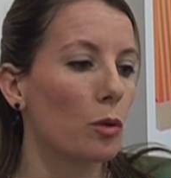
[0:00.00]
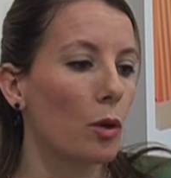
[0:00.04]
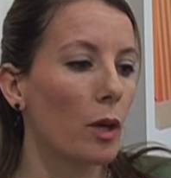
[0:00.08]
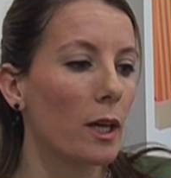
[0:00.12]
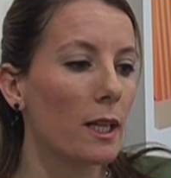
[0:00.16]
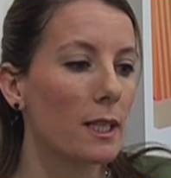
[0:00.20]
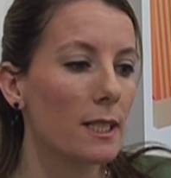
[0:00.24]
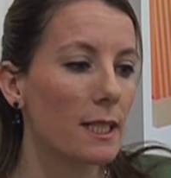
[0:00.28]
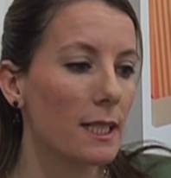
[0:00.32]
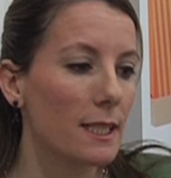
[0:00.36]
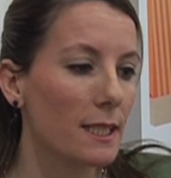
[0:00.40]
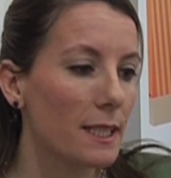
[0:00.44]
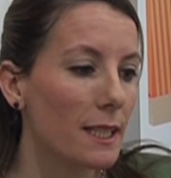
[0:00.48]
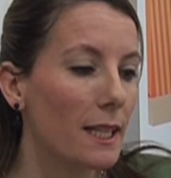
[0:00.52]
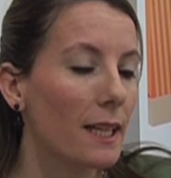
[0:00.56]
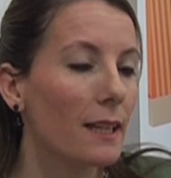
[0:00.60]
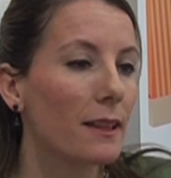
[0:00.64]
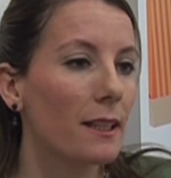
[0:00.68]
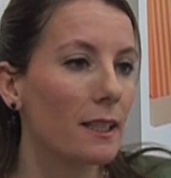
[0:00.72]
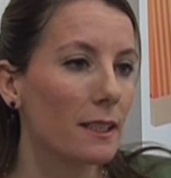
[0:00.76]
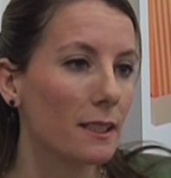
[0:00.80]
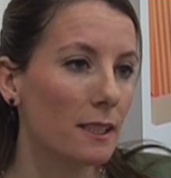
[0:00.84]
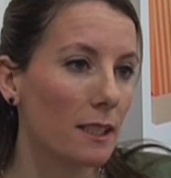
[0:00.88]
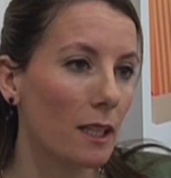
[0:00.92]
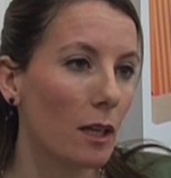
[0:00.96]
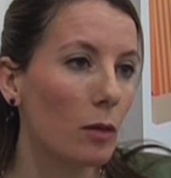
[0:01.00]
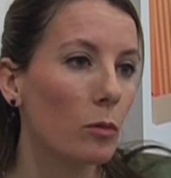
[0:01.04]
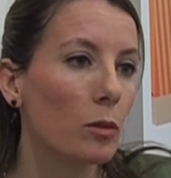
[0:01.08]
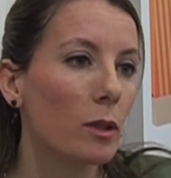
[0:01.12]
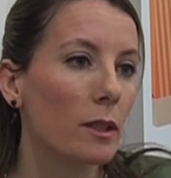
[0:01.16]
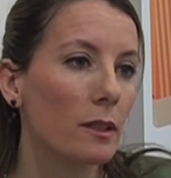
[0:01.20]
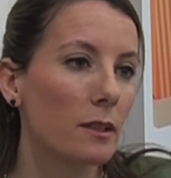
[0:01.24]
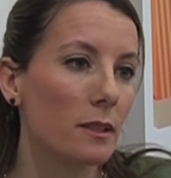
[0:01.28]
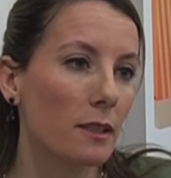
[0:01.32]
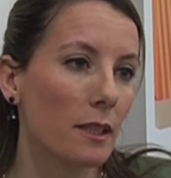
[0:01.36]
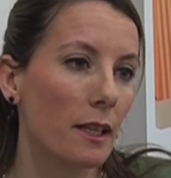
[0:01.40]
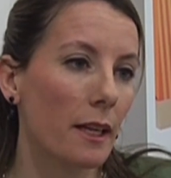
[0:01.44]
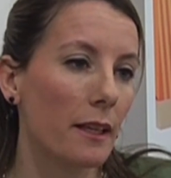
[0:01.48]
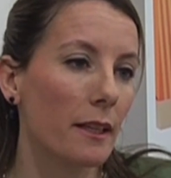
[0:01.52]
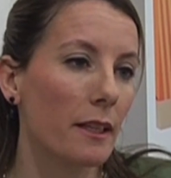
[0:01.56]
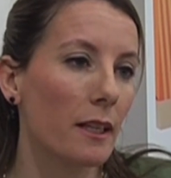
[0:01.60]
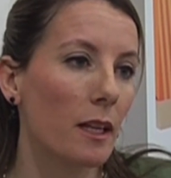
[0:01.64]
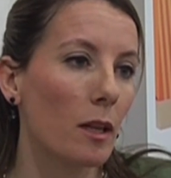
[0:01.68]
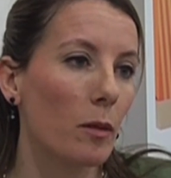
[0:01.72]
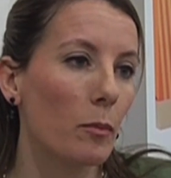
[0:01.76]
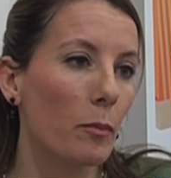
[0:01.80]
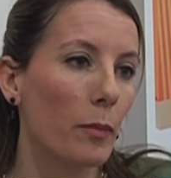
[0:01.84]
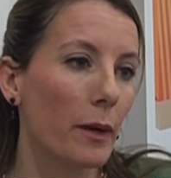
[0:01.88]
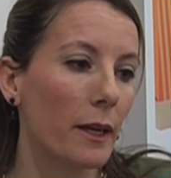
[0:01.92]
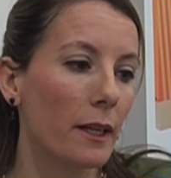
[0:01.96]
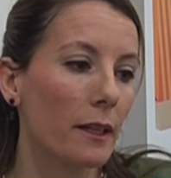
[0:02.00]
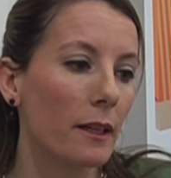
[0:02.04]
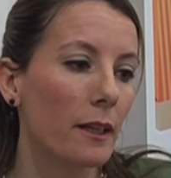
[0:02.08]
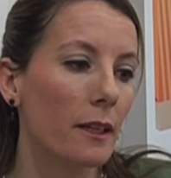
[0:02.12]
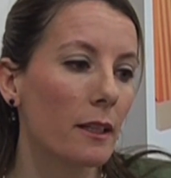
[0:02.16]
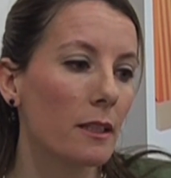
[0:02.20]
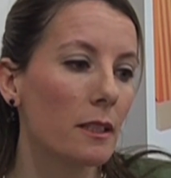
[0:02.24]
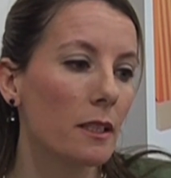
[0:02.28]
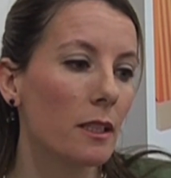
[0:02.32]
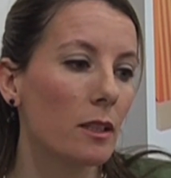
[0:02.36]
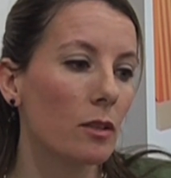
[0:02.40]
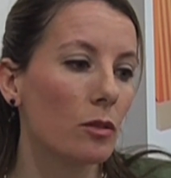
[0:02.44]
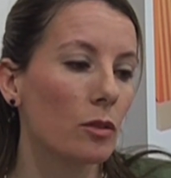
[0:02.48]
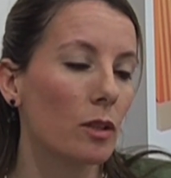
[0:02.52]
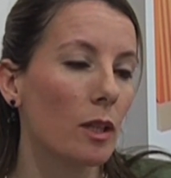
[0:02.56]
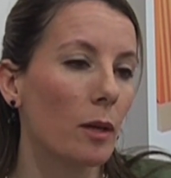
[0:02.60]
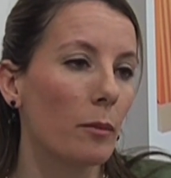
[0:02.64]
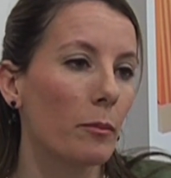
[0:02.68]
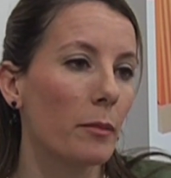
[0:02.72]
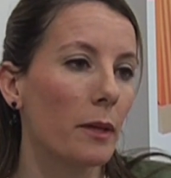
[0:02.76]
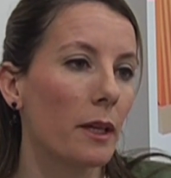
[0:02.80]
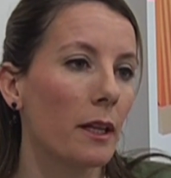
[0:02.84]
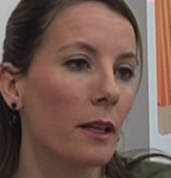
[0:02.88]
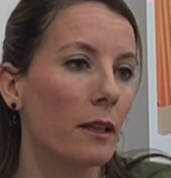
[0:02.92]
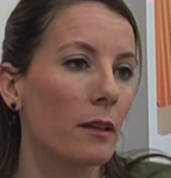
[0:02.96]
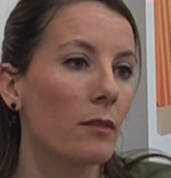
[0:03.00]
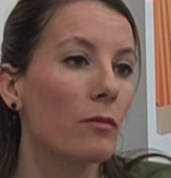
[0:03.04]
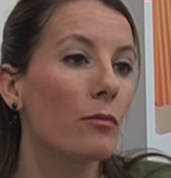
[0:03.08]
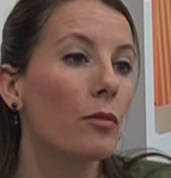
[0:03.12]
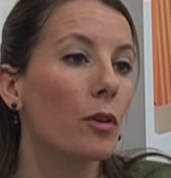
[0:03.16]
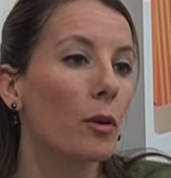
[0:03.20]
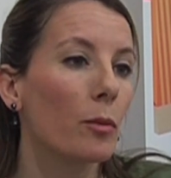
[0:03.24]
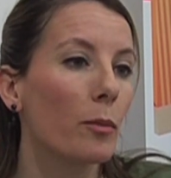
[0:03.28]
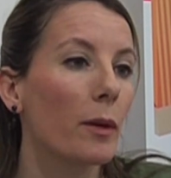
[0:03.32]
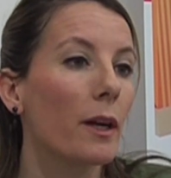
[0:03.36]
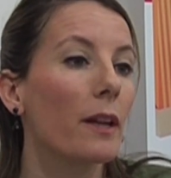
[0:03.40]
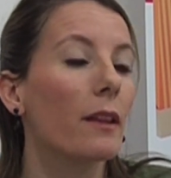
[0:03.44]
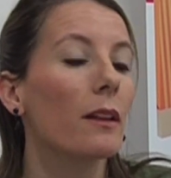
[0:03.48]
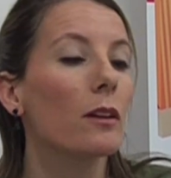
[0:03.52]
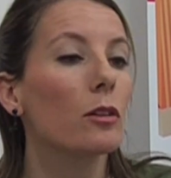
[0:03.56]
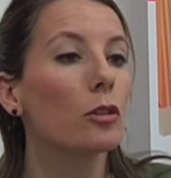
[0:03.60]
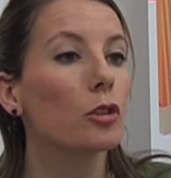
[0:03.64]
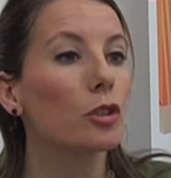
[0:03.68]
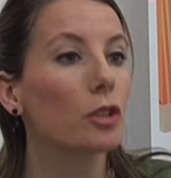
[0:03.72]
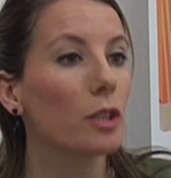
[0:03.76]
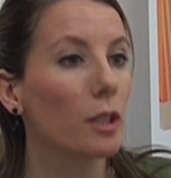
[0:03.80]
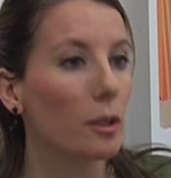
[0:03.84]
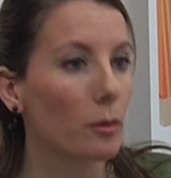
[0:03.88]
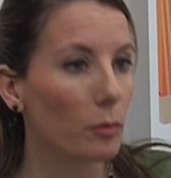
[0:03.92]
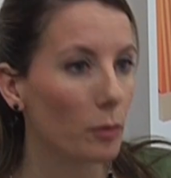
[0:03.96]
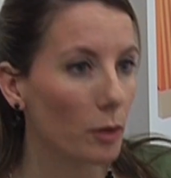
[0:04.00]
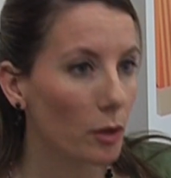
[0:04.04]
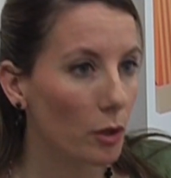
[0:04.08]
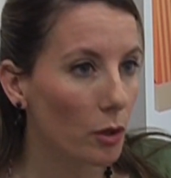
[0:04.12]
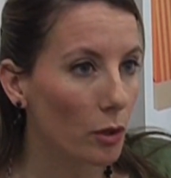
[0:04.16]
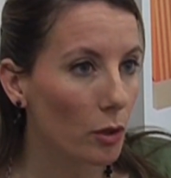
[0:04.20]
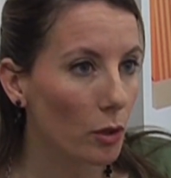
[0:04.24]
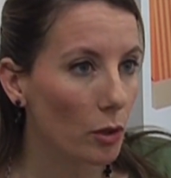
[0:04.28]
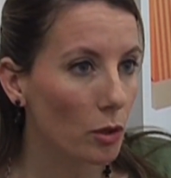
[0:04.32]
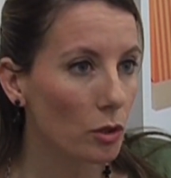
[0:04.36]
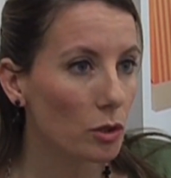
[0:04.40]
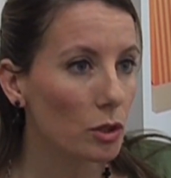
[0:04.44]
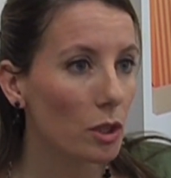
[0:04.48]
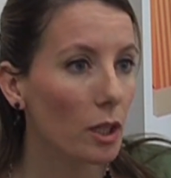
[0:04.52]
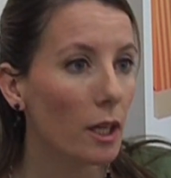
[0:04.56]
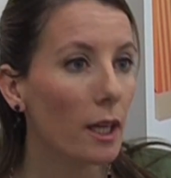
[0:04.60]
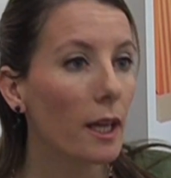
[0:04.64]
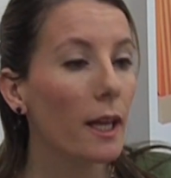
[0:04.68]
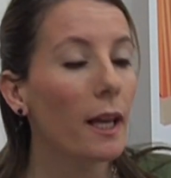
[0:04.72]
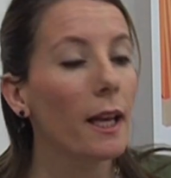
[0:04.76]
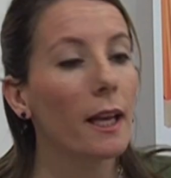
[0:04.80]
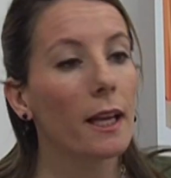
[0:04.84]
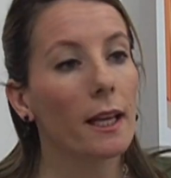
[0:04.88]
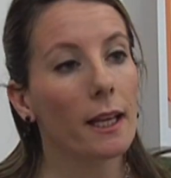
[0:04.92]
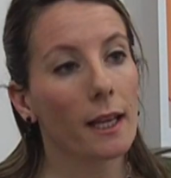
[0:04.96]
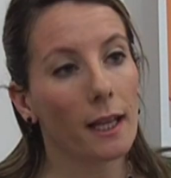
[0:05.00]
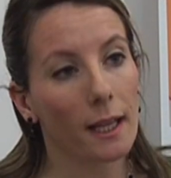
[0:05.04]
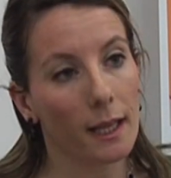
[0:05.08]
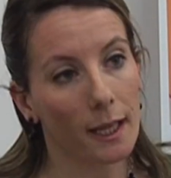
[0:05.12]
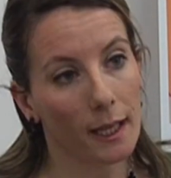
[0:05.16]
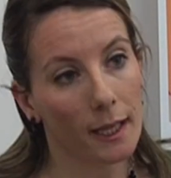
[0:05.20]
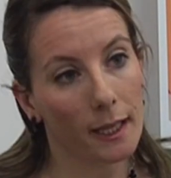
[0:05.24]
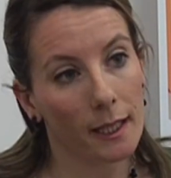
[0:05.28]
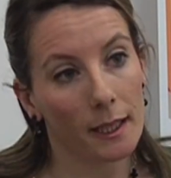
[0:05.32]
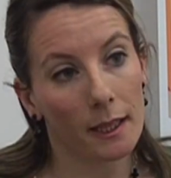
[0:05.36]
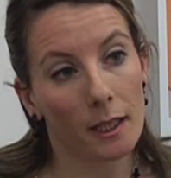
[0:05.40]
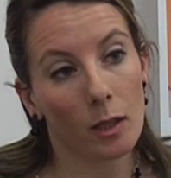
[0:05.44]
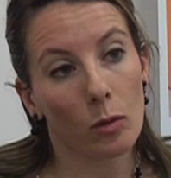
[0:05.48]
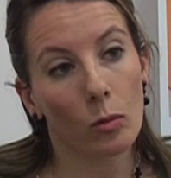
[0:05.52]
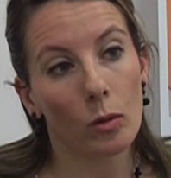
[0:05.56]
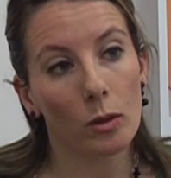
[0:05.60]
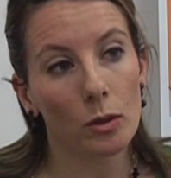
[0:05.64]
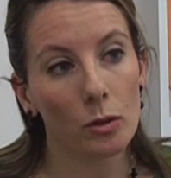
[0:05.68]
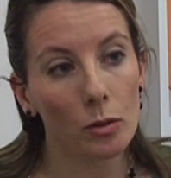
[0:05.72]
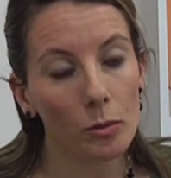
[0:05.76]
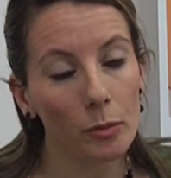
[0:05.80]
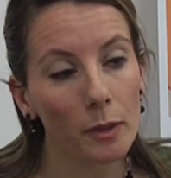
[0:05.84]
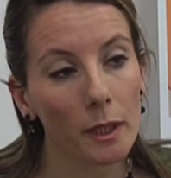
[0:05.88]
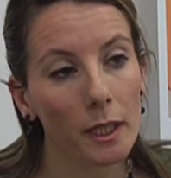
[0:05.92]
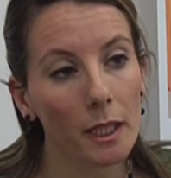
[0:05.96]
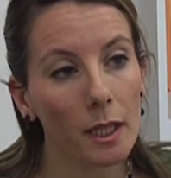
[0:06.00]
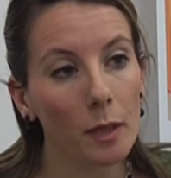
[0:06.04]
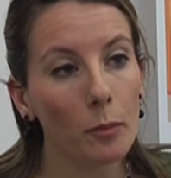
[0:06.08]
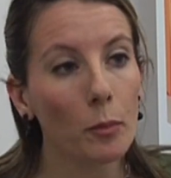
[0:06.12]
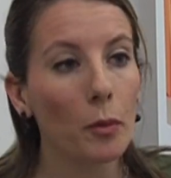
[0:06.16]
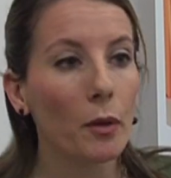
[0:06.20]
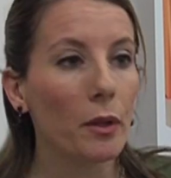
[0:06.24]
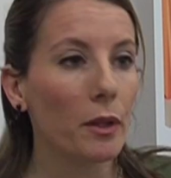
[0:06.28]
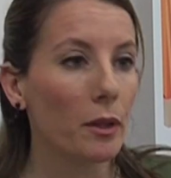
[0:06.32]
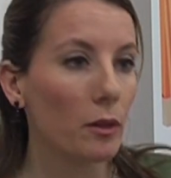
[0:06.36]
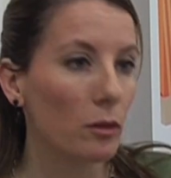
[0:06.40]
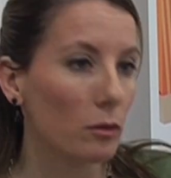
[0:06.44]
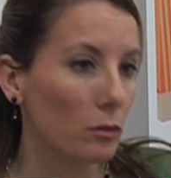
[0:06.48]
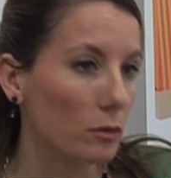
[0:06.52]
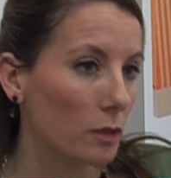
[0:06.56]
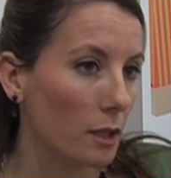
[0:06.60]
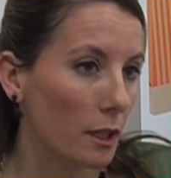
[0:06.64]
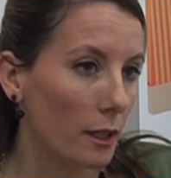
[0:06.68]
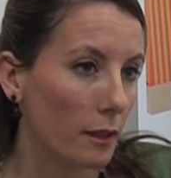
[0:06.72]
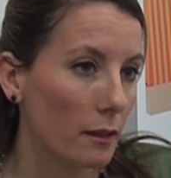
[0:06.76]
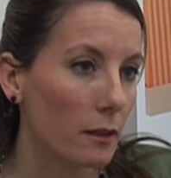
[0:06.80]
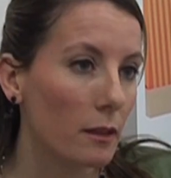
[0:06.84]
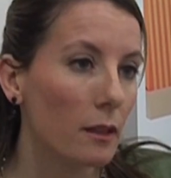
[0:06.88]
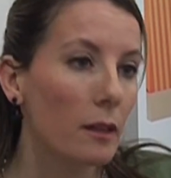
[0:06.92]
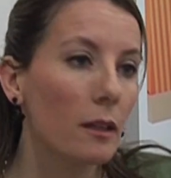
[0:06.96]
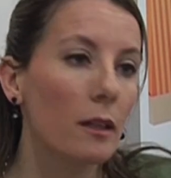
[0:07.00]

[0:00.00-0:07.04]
todas las tiendas y outlets que hay en el parque, sino también informar de los servicios que la gente cuando viene puede encontrar,